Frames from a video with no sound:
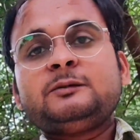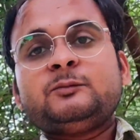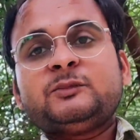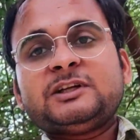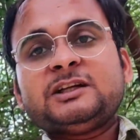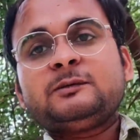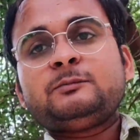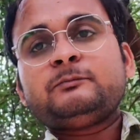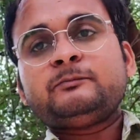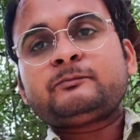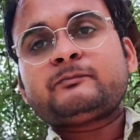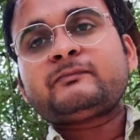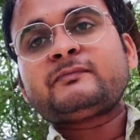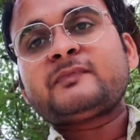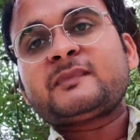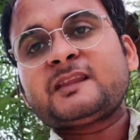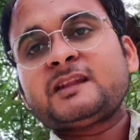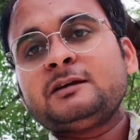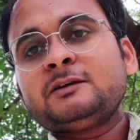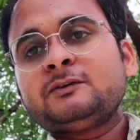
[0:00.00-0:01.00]
मतलब
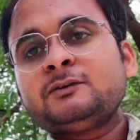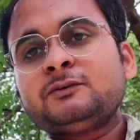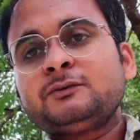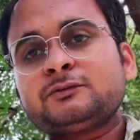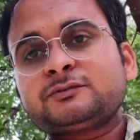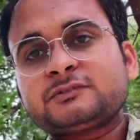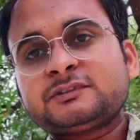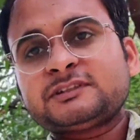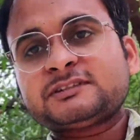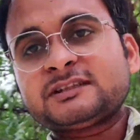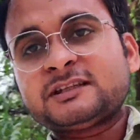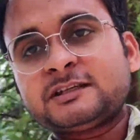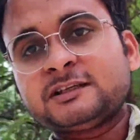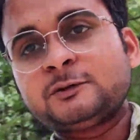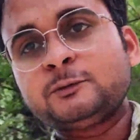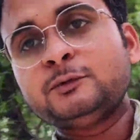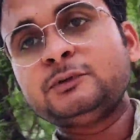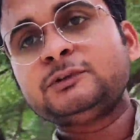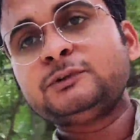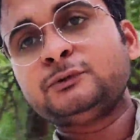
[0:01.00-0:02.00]
उसका
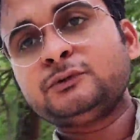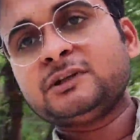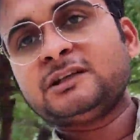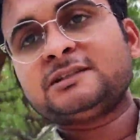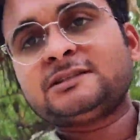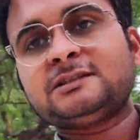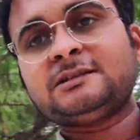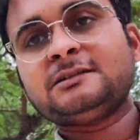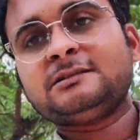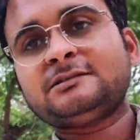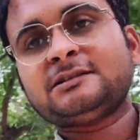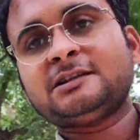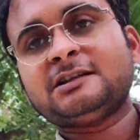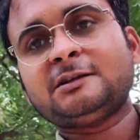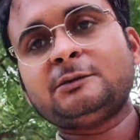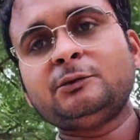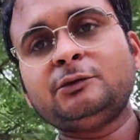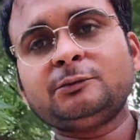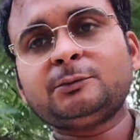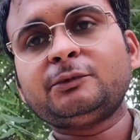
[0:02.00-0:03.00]
सहानुभूत होना चाहिए
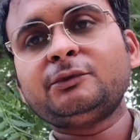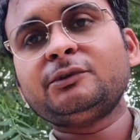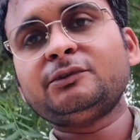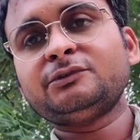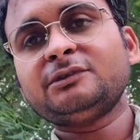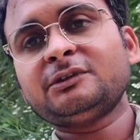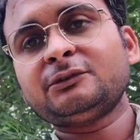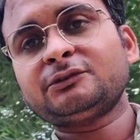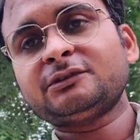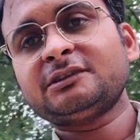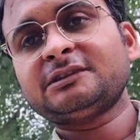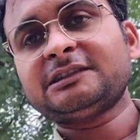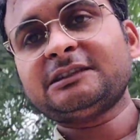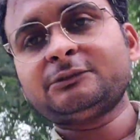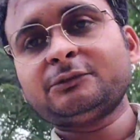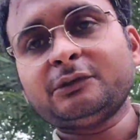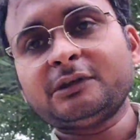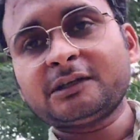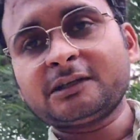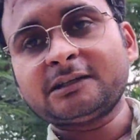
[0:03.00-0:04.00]
सहानुभूतपूर्ण जो है उसके साथ
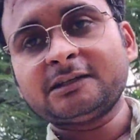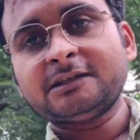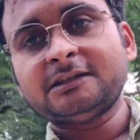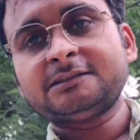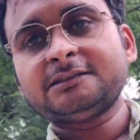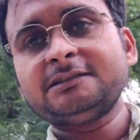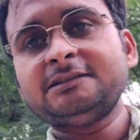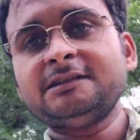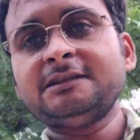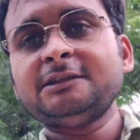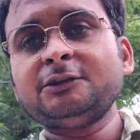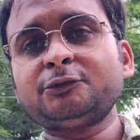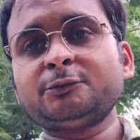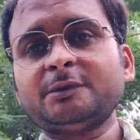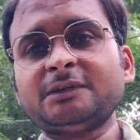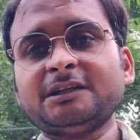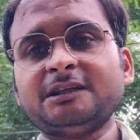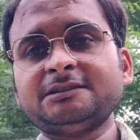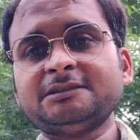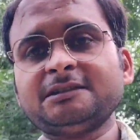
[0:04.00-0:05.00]
व्यवहार करना चाहिए ये नहीं उस
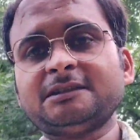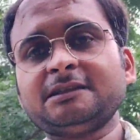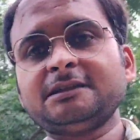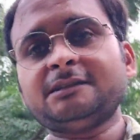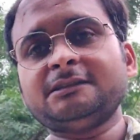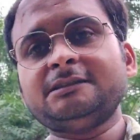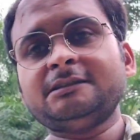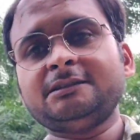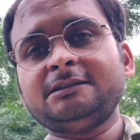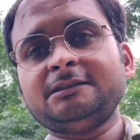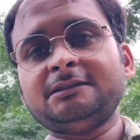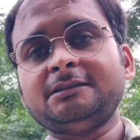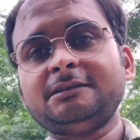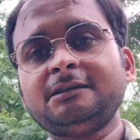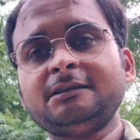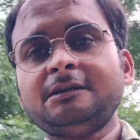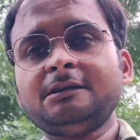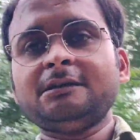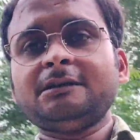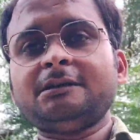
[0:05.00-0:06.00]
पर लांछन लगा दे कि
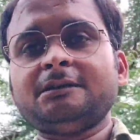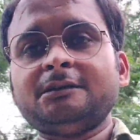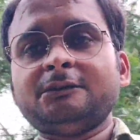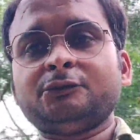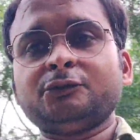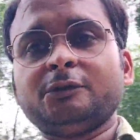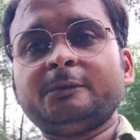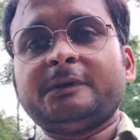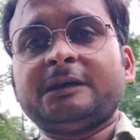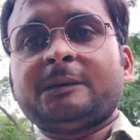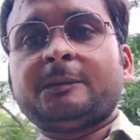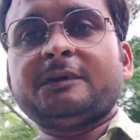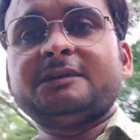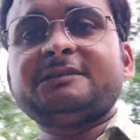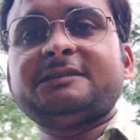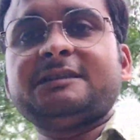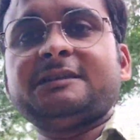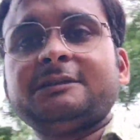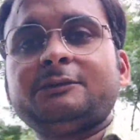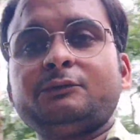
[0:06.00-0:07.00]
ये तो हमारा
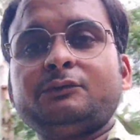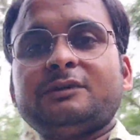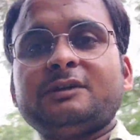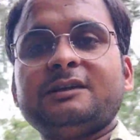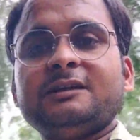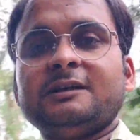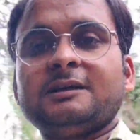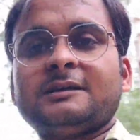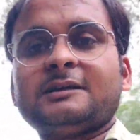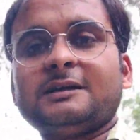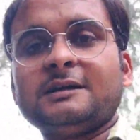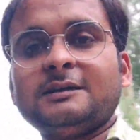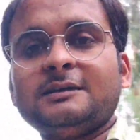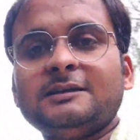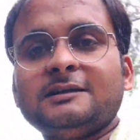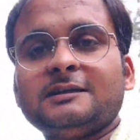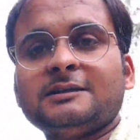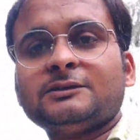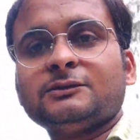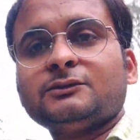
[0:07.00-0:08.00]
पैसा लूट लिया खा
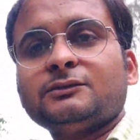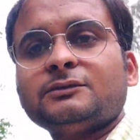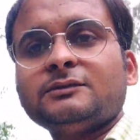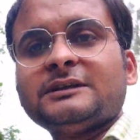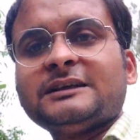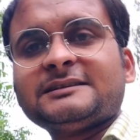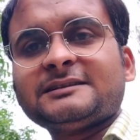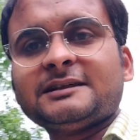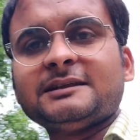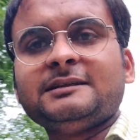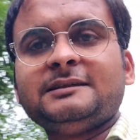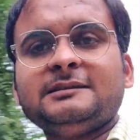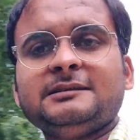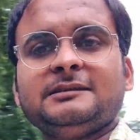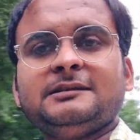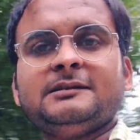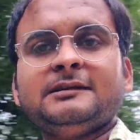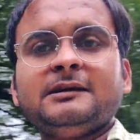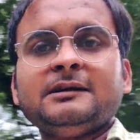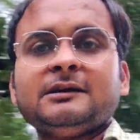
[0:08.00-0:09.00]
लिया तो ऐसा नहीं
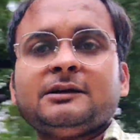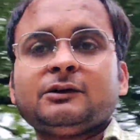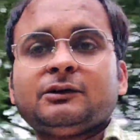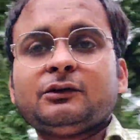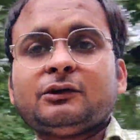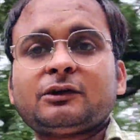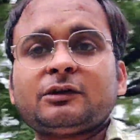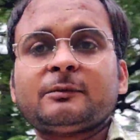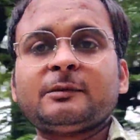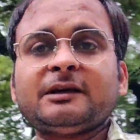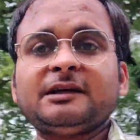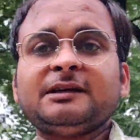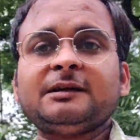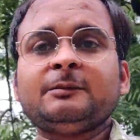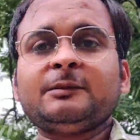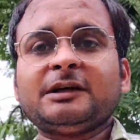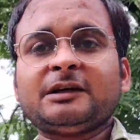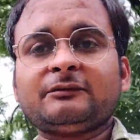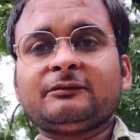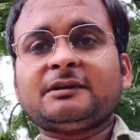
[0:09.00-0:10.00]
है गौरव भाई ने
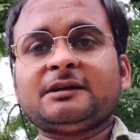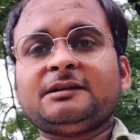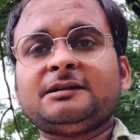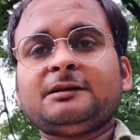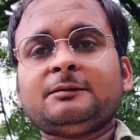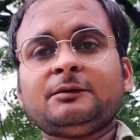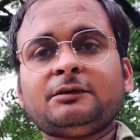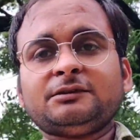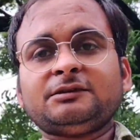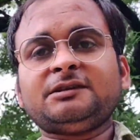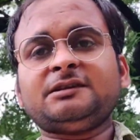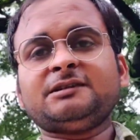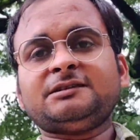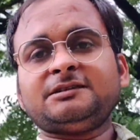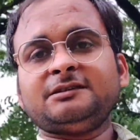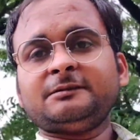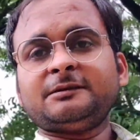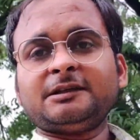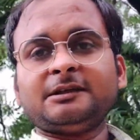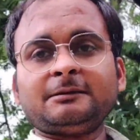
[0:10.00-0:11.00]
माफ़ कर दिया बहुत ही
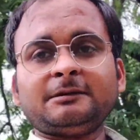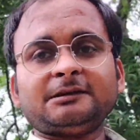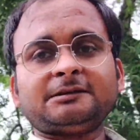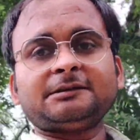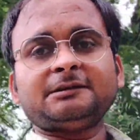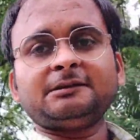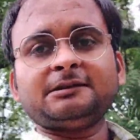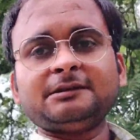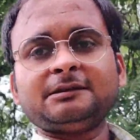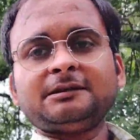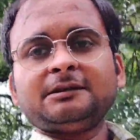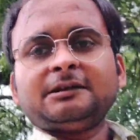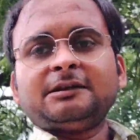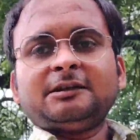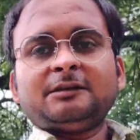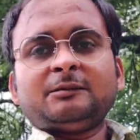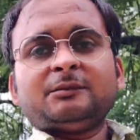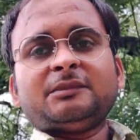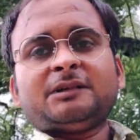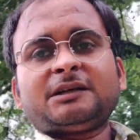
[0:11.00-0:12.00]
अच्छी बड़ी बात है
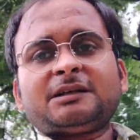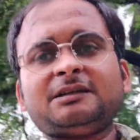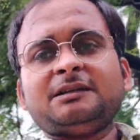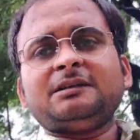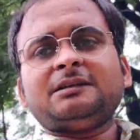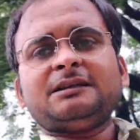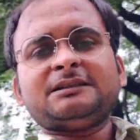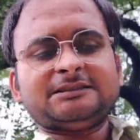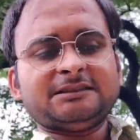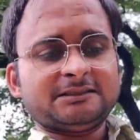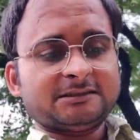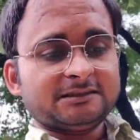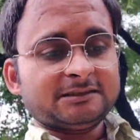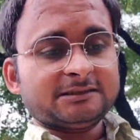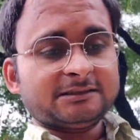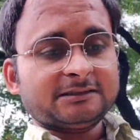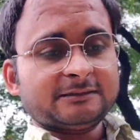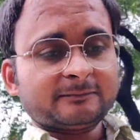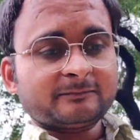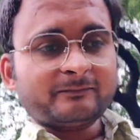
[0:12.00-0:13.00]
बाकी अच्छी चीज़
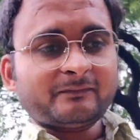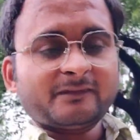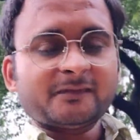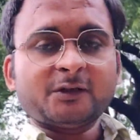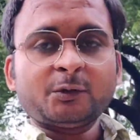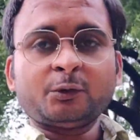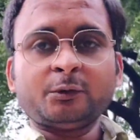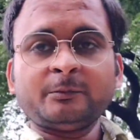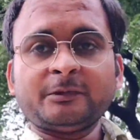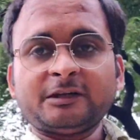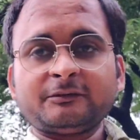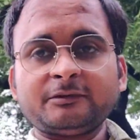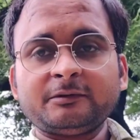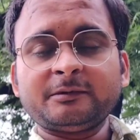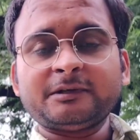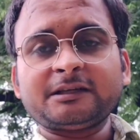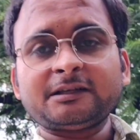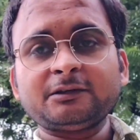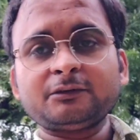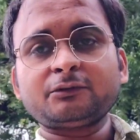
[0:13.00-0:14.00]
है कोई माफ़ी
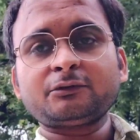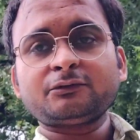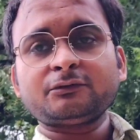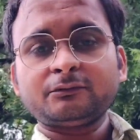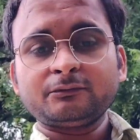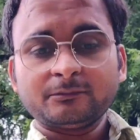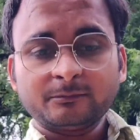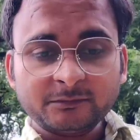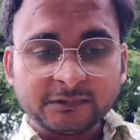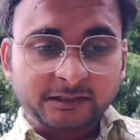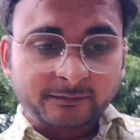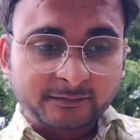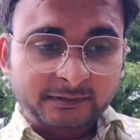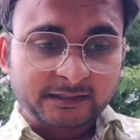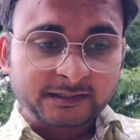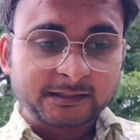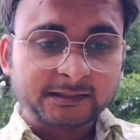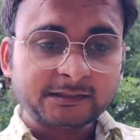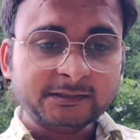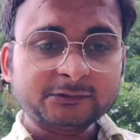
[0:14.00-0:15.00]
मांगे और माफ़
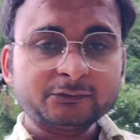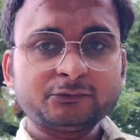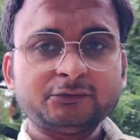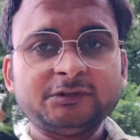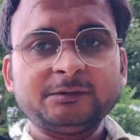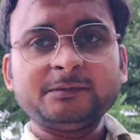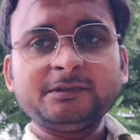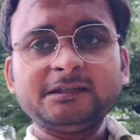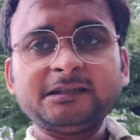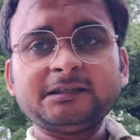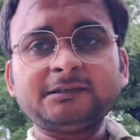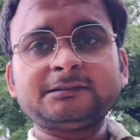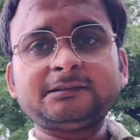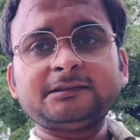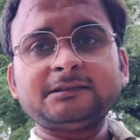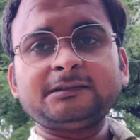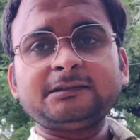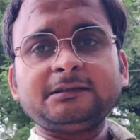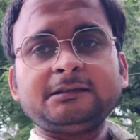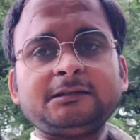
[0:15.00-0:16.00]
ना करें तो ये भी गलत है